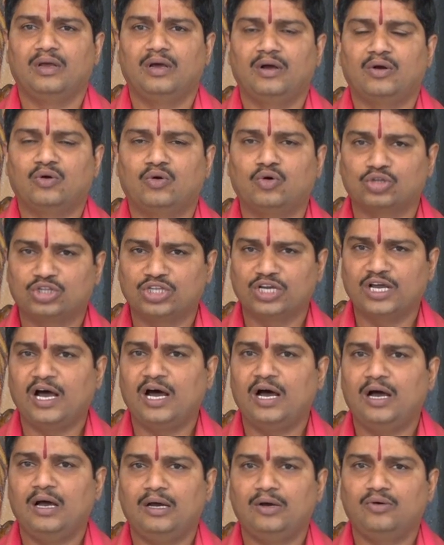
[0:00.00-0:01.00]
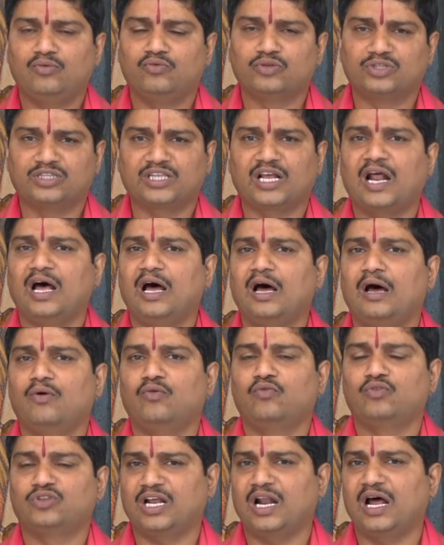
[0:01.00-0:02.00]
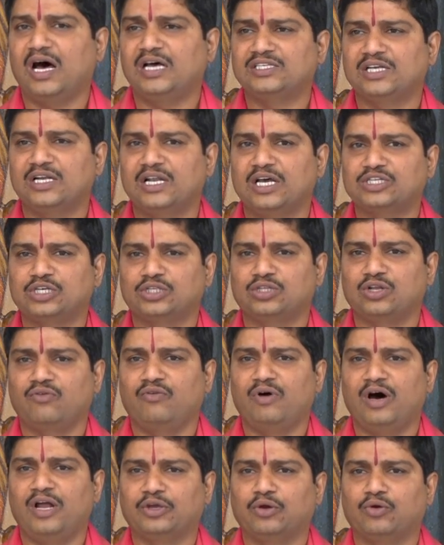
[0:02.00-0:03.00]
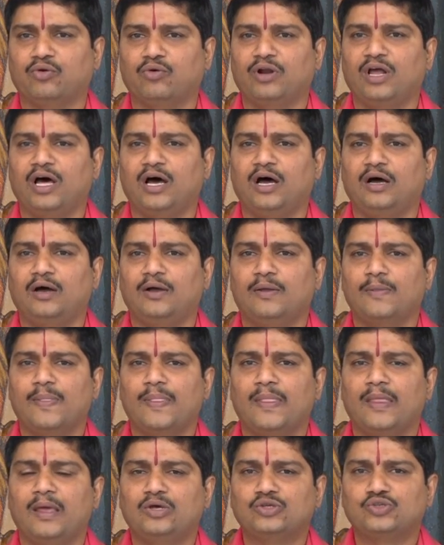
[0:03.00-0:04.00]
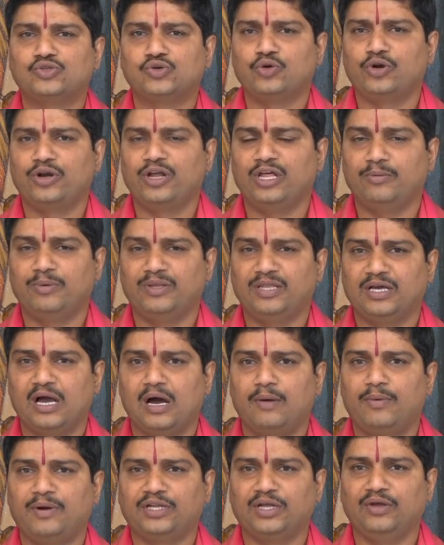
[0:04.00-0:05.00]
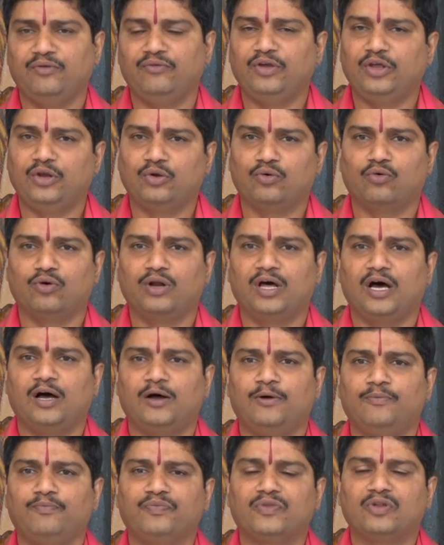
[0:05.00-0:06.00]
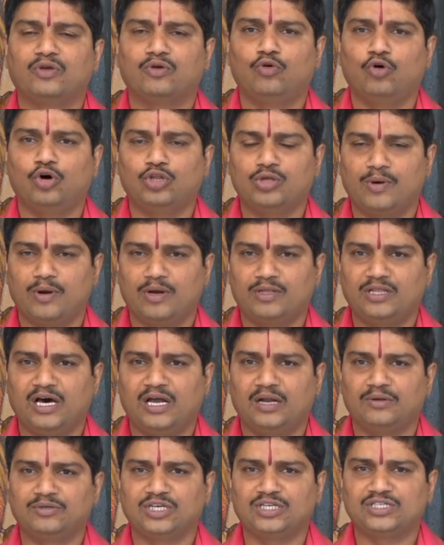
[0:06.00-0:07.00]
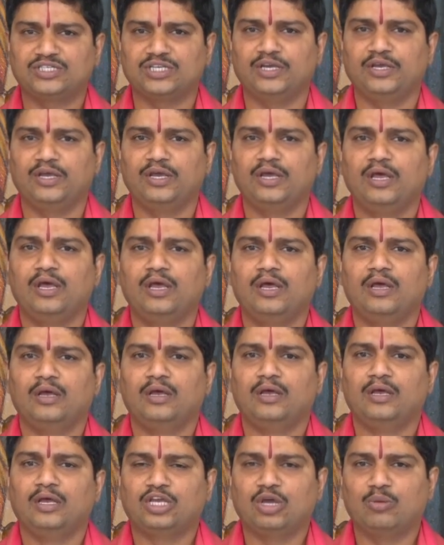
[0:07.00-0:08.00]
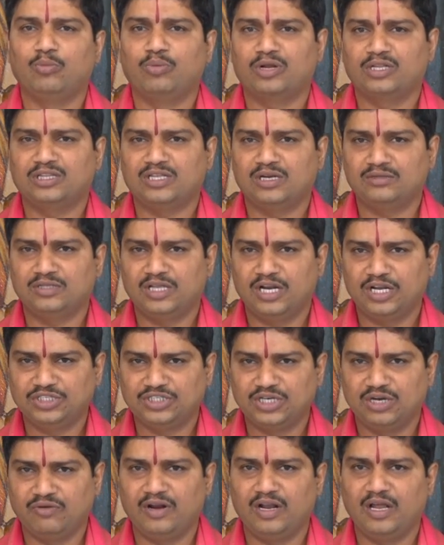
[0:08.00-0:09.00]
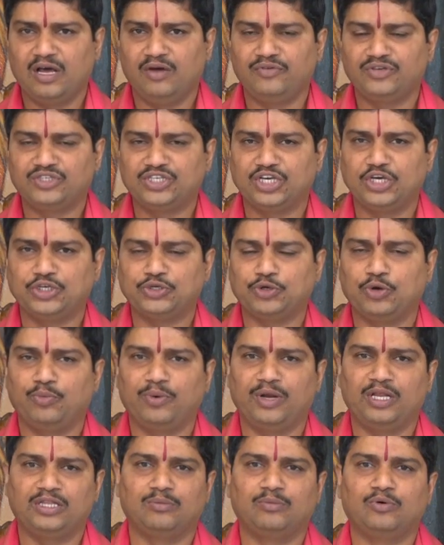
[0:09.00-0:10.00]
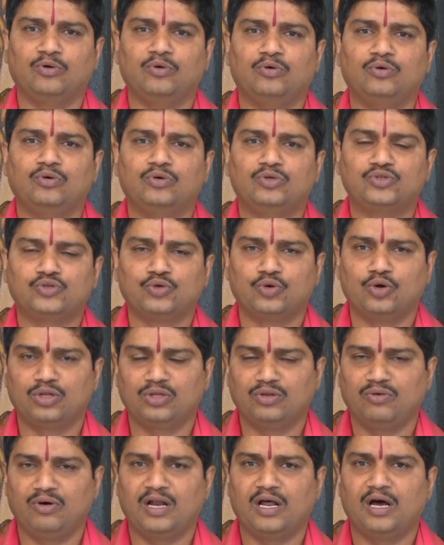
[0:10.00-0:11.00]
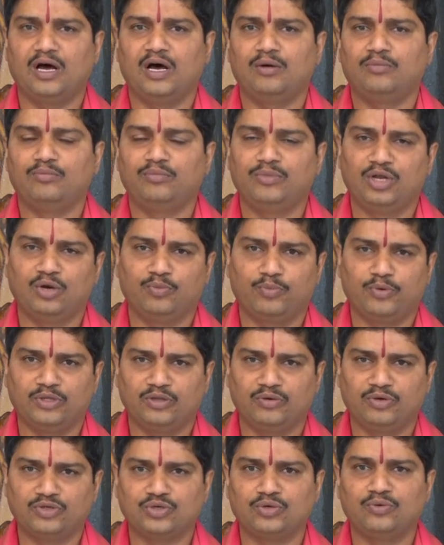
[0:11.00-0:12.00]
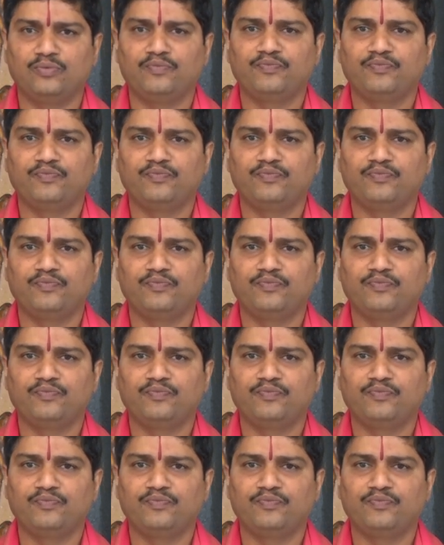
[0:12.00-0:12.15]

కృతిక ఉత్తర ఉత్తరాశ నక్షత్రం వారికి కూడా సూర్యుడు అధిపతి కాబట్టి వీరు కూడా గోధుమలో దానం చేసి కెంపురత్నం ధరించడం వల్ల విశేషణ ఫలితము సూర్యుని ద్వారా మీరు పొందవచ్చును